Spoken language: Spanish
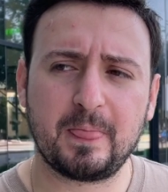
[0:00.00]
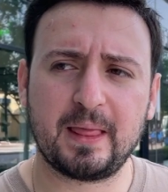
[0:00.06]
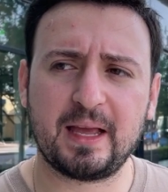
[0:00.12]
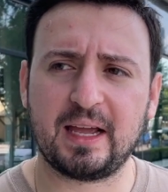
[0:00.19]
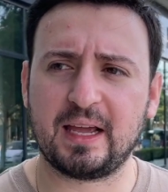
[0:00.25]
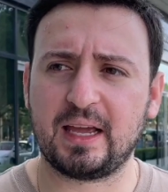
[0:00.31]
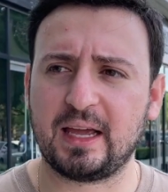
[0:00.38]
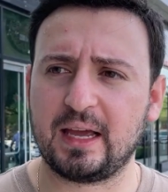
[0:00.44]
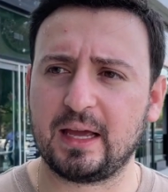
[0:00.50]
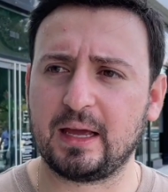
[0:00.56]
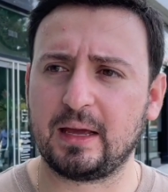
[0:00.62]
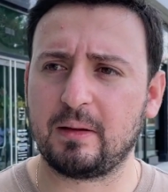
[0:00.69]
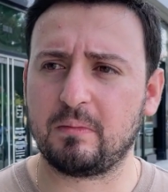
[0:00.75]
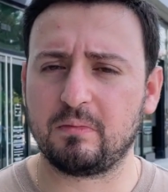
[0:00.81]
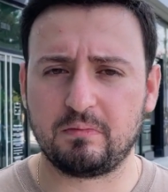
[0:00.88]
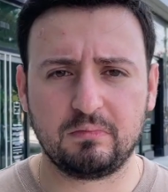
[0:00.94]

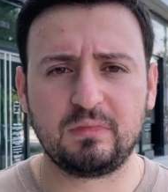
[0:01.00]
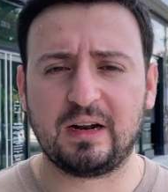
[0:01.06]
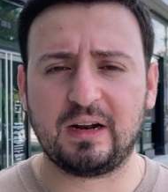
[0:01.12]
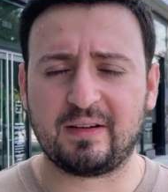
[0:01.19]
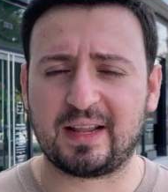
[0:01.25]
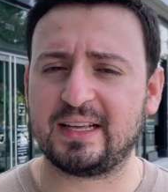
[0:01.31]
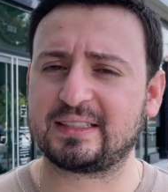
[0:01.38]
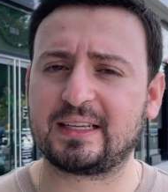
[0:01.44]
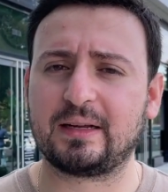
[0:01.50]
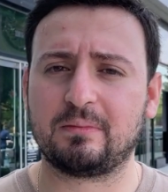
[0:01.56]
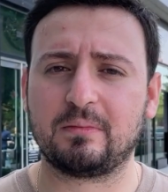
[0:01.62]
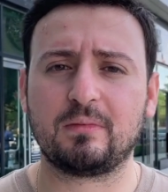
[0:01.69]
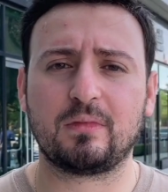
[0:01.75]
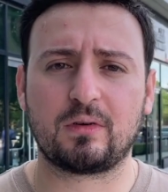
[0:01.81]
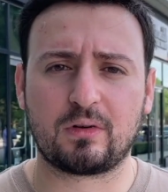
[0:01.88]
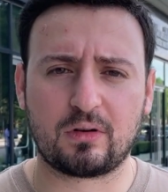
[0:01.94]
Eh, la verdad es que
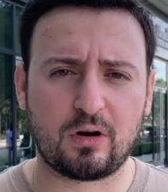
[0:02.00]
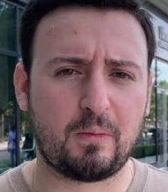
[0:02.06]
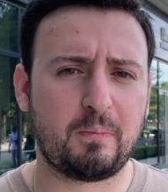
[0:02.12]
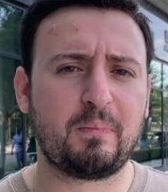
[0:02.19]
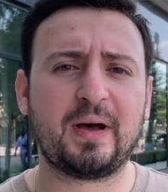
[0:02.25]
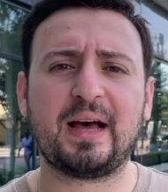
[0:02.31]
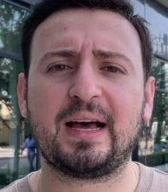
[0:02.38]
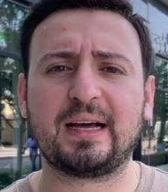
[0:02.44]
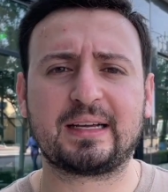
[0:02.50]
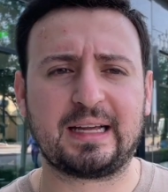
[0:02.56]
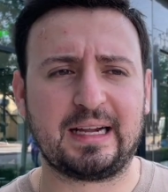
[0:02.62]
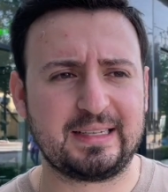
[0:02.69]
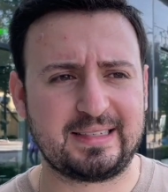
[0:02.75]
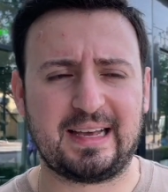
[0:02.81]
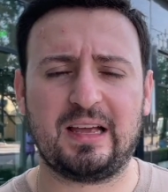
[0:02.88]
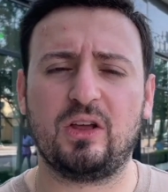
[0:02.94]
ropa,
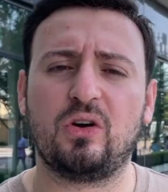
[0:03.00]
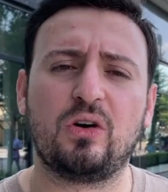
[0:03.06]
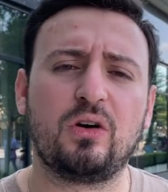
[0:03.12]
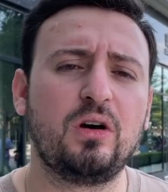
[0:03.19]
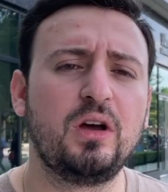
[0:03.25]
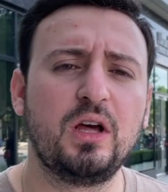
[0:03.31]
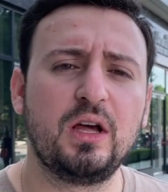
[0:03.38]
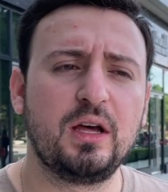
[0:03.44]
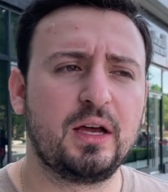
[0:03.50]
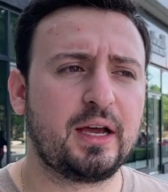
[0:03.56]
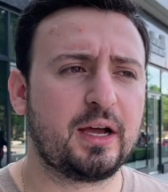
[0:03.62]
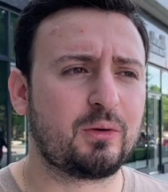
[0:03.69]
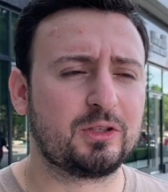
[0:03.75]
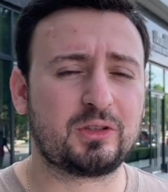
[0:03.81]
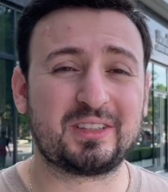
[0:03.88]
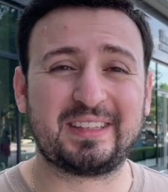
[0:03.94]
calzado, en
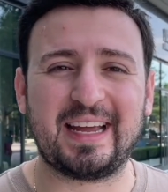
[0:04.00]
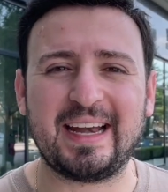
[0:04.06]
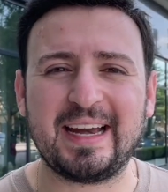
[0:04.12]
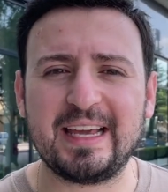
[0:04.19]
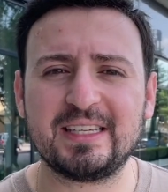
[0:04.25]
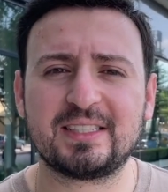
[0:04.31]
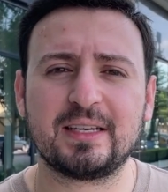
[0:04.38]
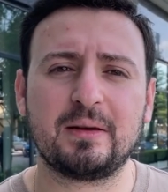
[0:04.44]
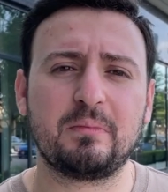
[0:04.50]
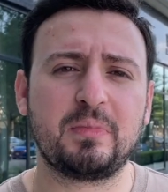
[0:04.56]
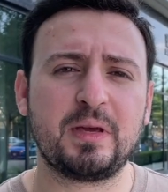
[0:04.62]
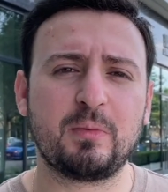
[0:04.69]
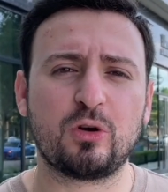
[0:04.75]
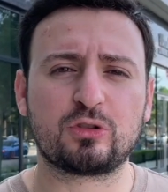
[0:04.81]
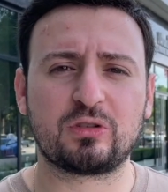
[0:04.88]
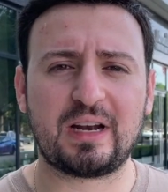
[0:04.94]
cuanto a tenis,
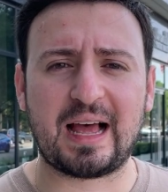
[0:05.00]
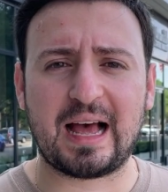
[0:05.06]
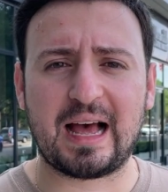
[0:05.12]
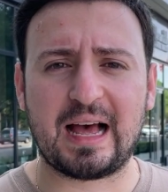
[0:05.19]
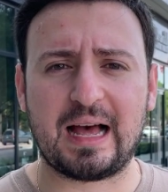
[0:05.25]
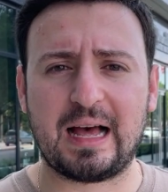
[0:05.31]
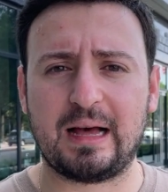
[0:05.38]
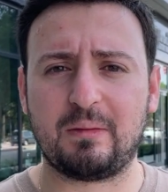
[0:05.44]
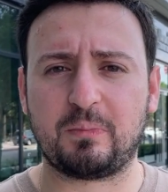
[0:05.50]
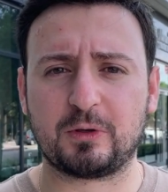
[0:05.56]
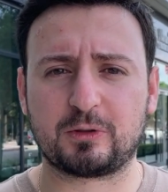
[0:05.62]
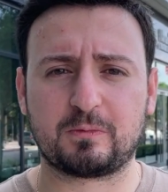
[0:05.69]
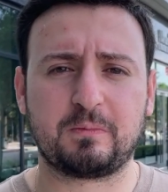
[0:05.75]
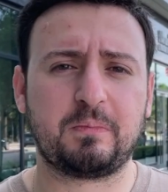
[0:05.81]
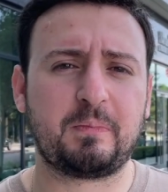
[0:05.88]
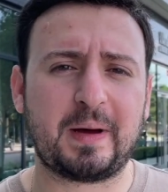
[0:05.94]
vimos la pues,
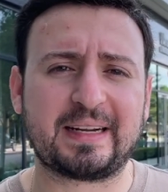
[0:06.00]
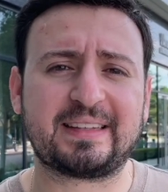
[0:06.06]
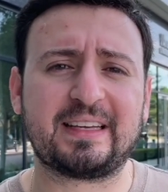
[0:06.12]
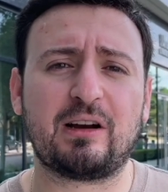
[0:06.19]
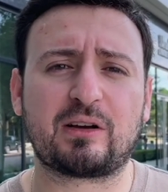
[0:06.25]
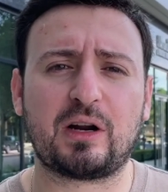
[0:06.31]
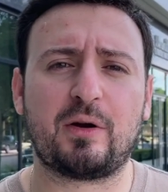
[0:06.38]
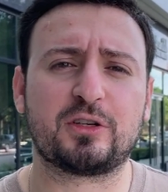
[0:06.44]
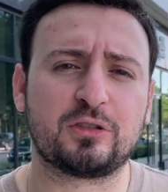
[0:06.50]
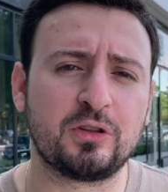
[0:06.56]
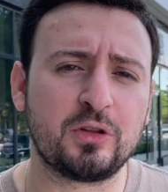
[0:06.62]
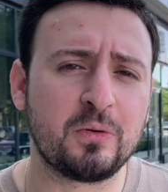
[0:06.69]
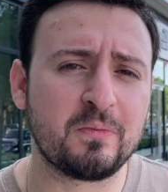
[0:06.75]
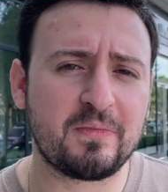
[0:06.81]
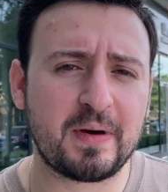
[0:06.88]
parte de la colaboración de un